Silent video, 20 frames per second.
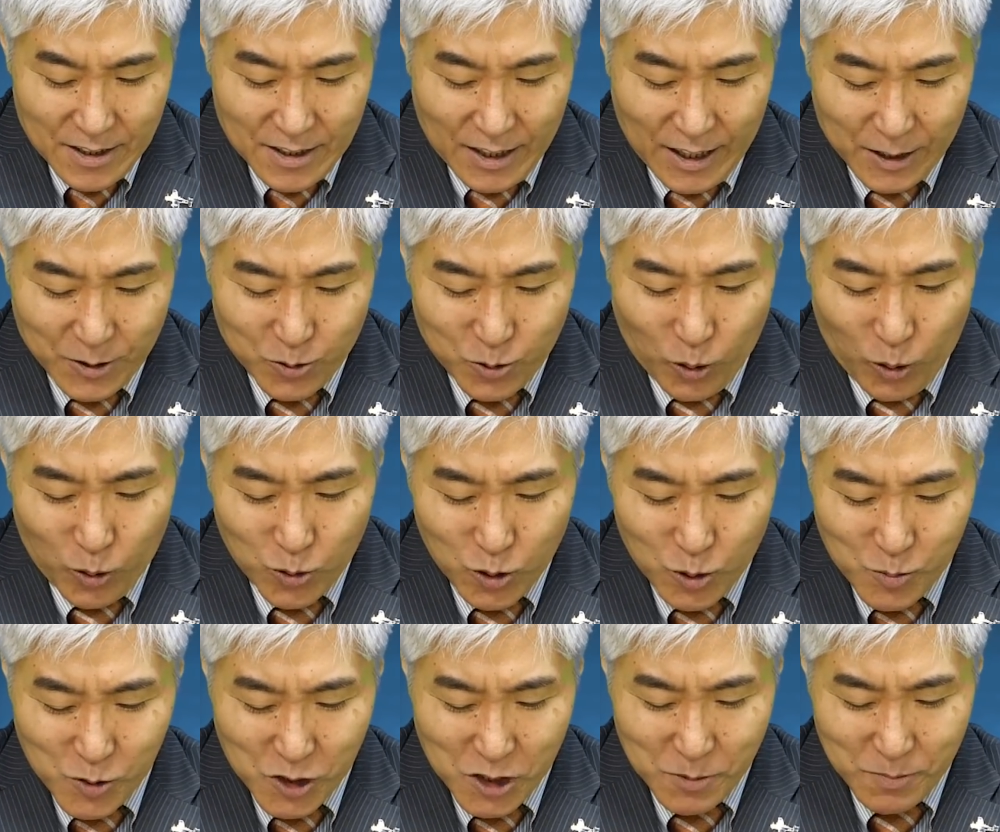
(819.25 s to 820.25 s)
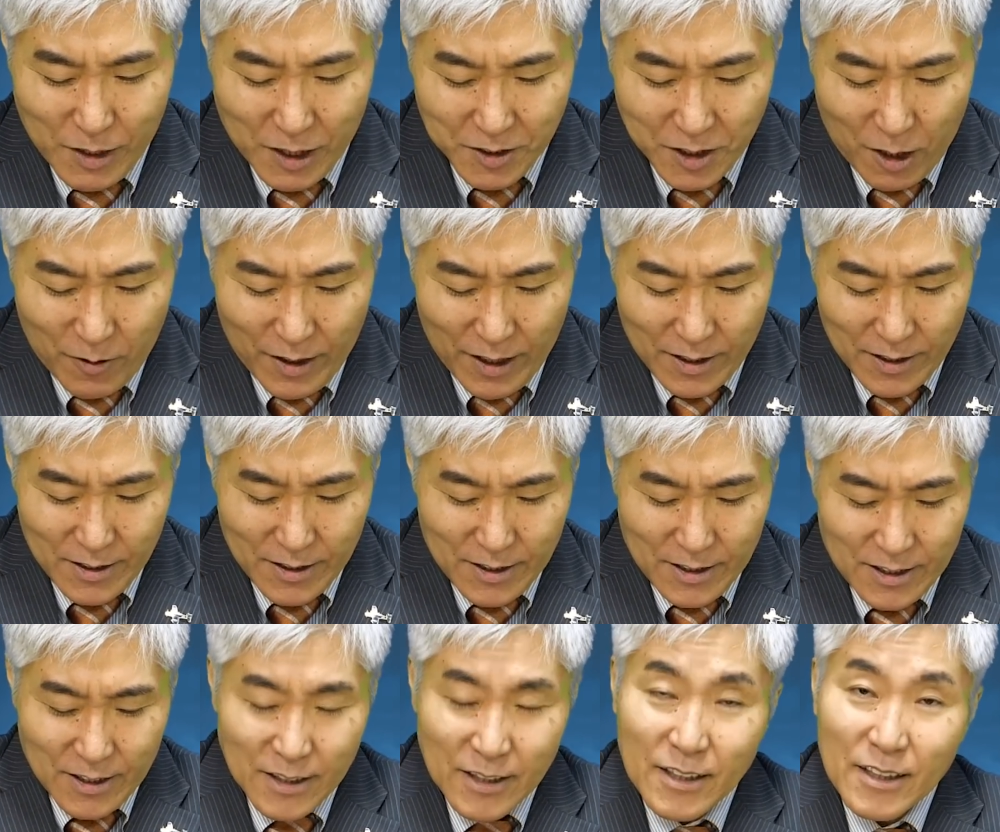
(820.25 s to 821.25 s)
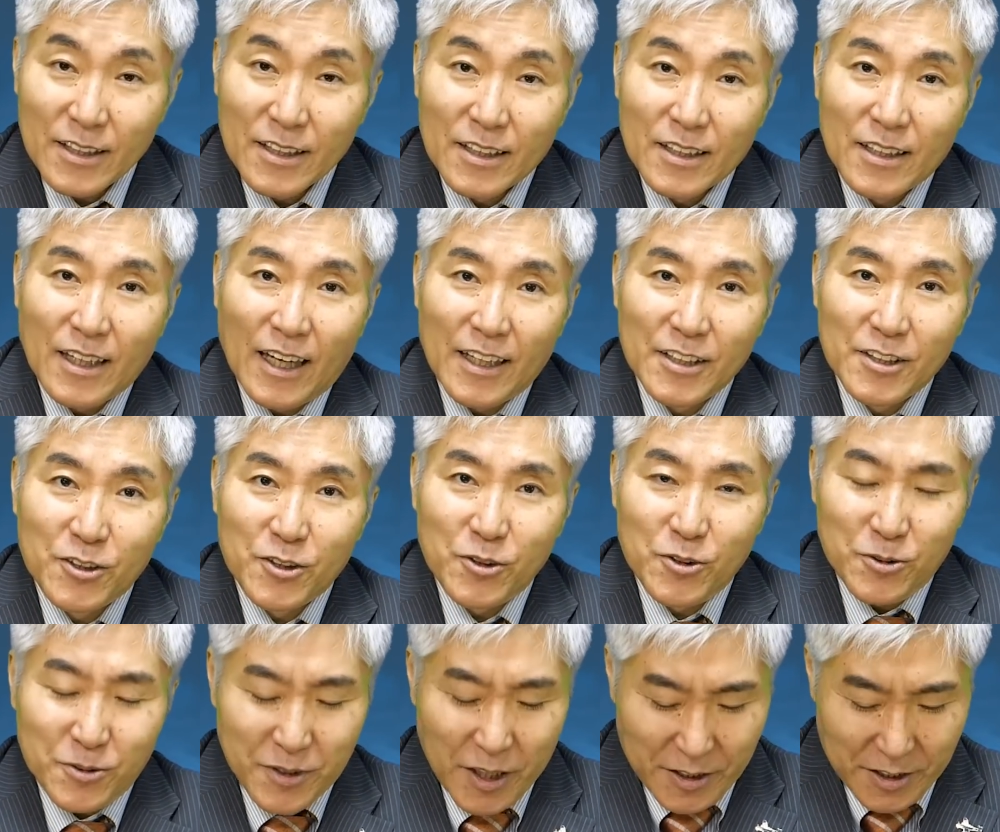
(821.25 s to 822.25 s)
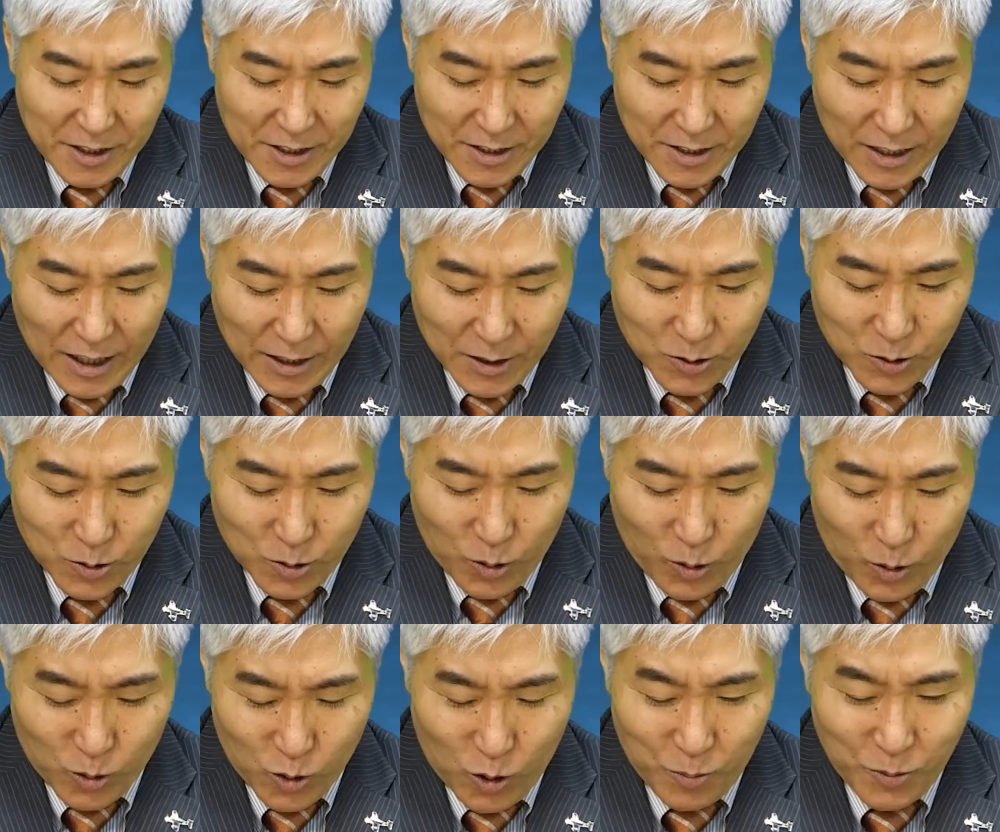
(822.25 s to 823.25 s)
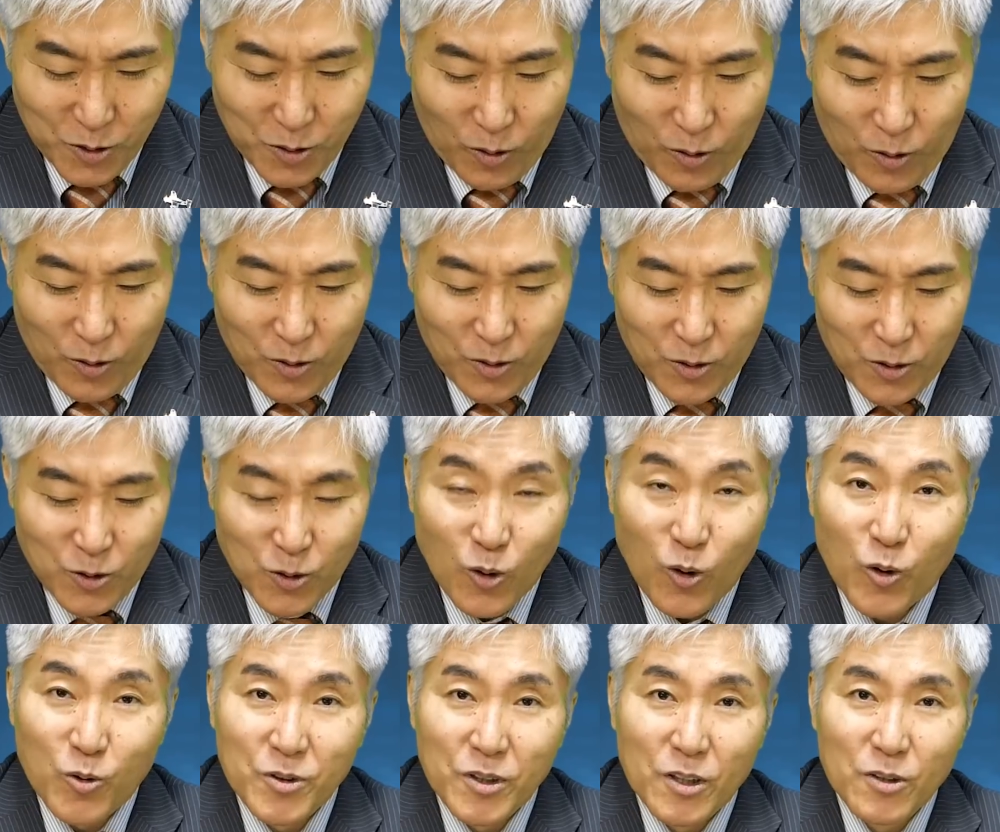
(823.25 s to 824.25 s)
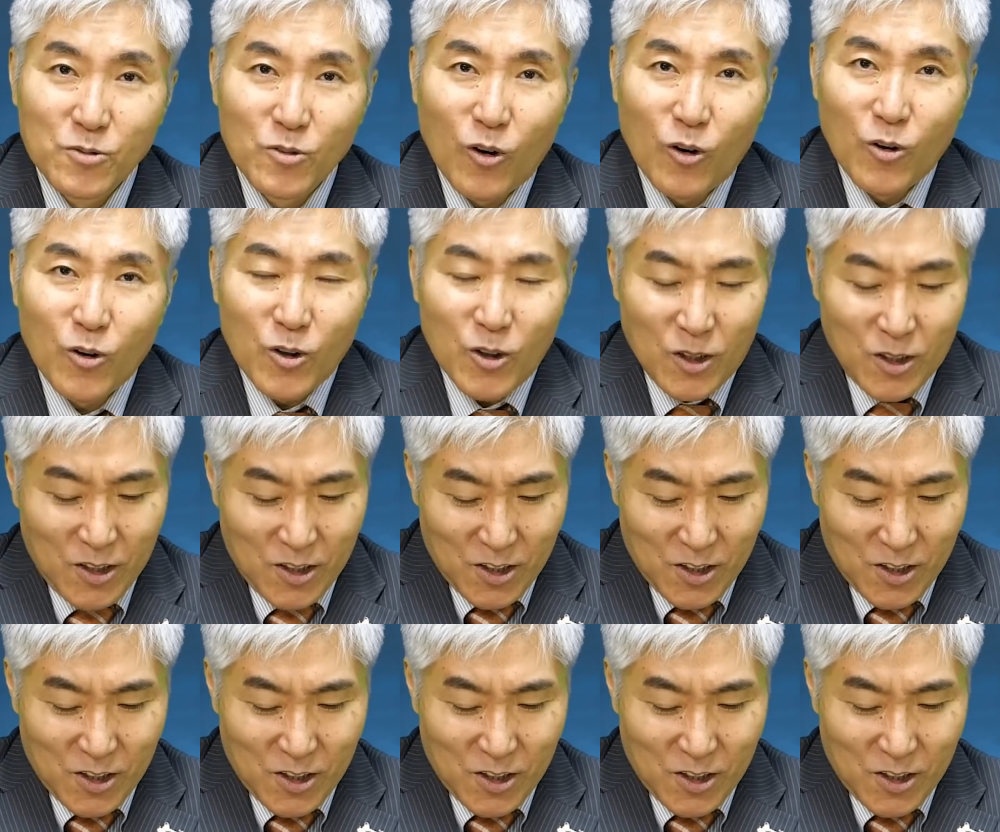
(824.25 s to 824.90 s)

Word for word: 葛藤の無視または階級的葛藤のみの容認を